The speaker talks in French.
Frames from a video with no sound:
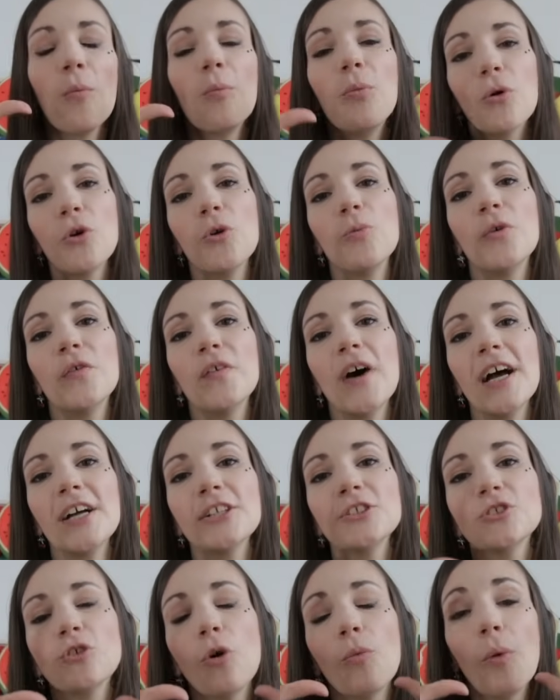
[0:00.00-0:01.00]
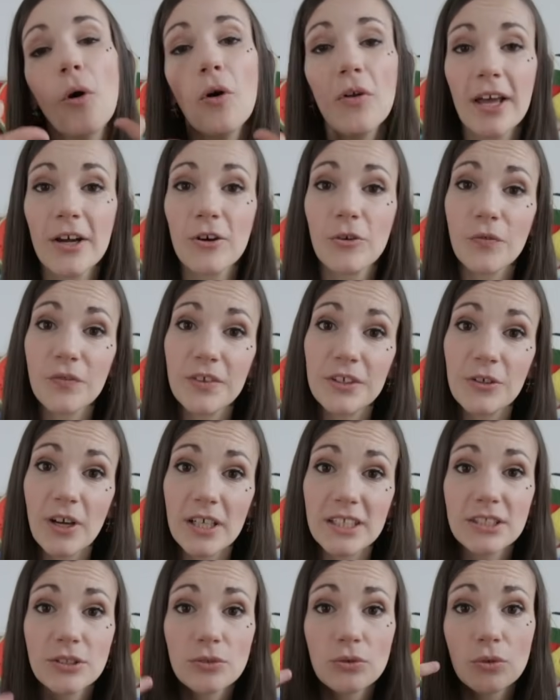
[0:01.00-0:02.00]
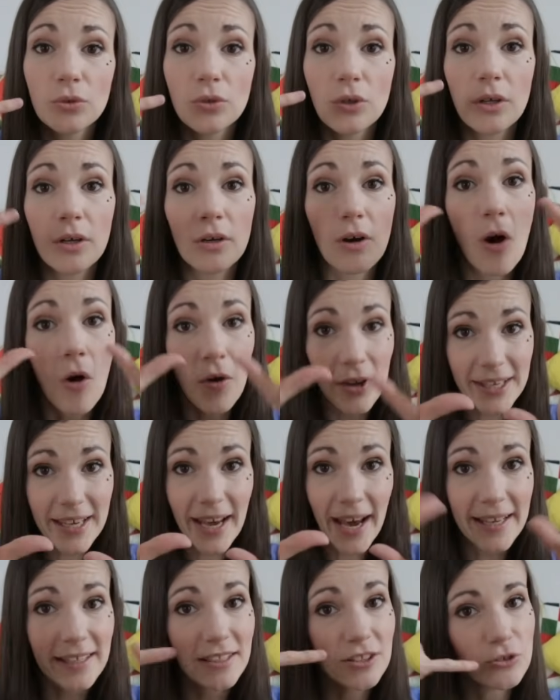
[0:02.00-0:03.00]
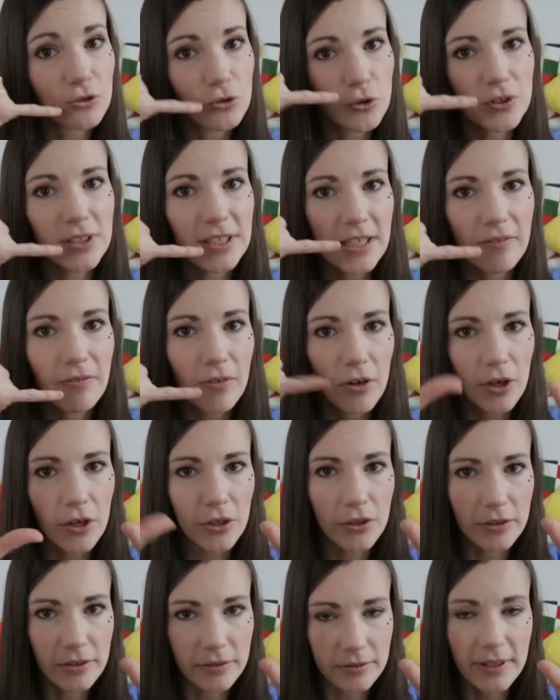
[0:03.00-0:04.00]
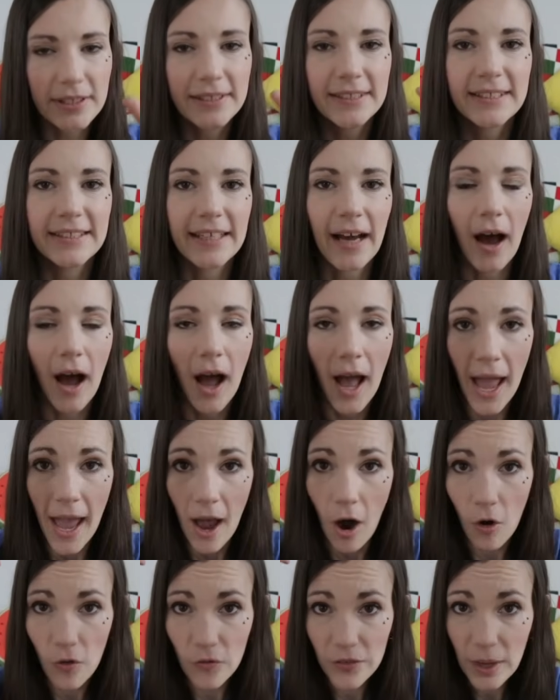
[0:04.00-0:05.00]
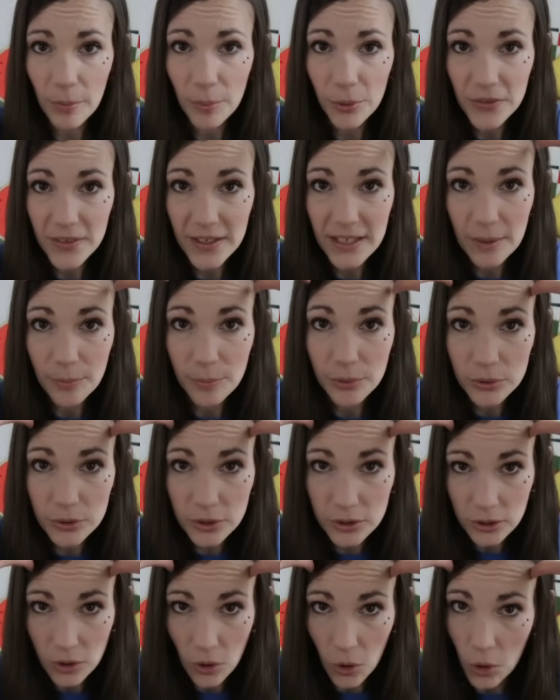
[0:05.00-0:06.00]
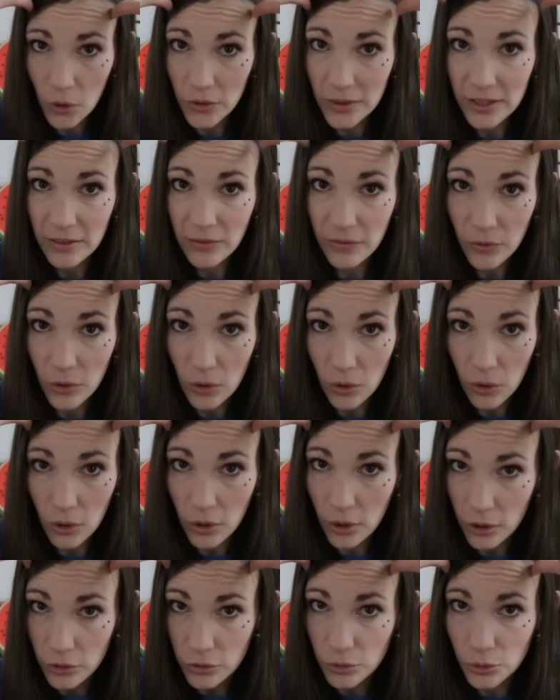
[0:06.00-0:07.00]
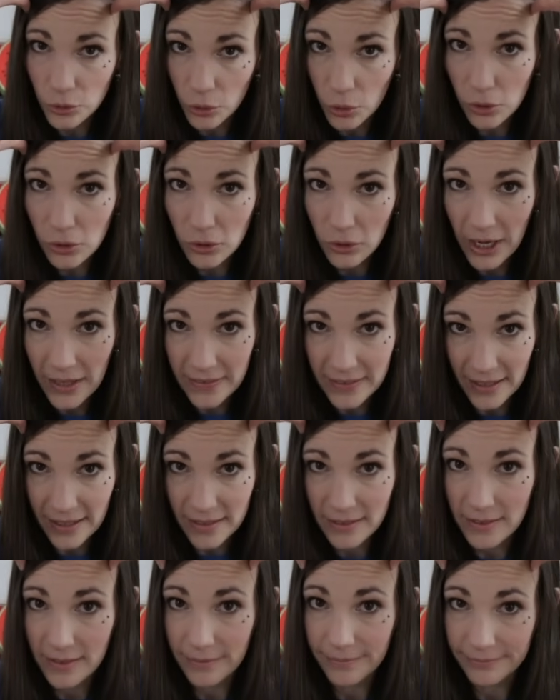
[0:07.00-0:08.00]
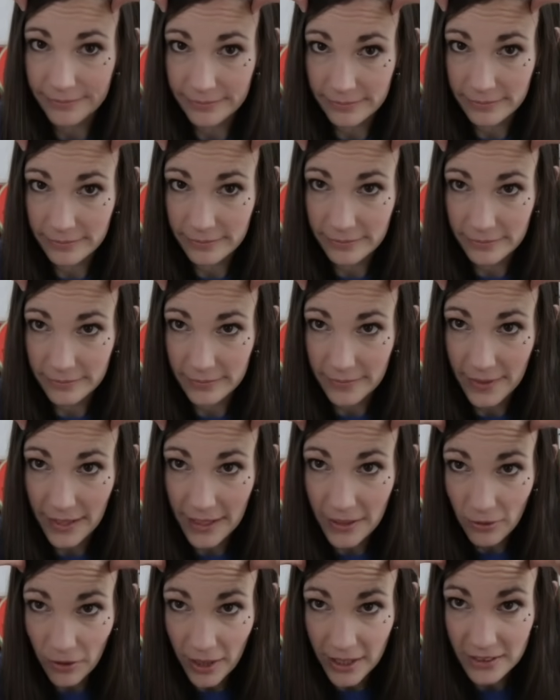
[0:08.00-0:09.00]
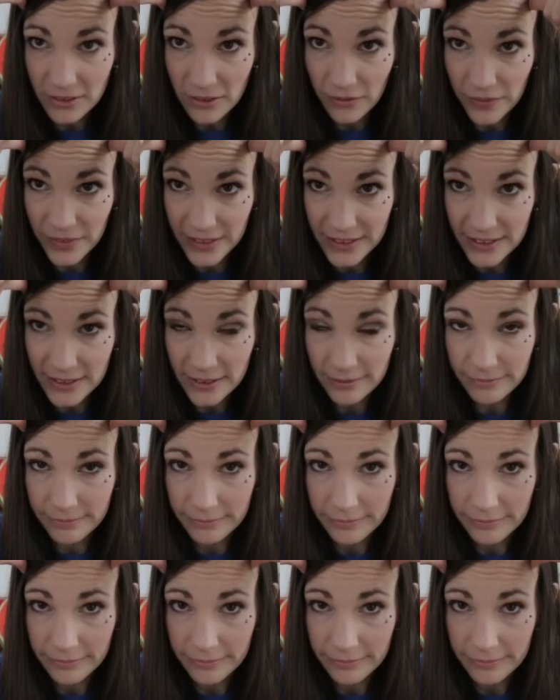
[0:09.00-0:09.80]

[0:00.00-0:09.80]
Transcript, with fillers: Pour le mot vache, on prend la configuration euh, en Y, de téléphone, etc. On vient poser les pouces au niveau euh, du haut de la tête et on reste fixe.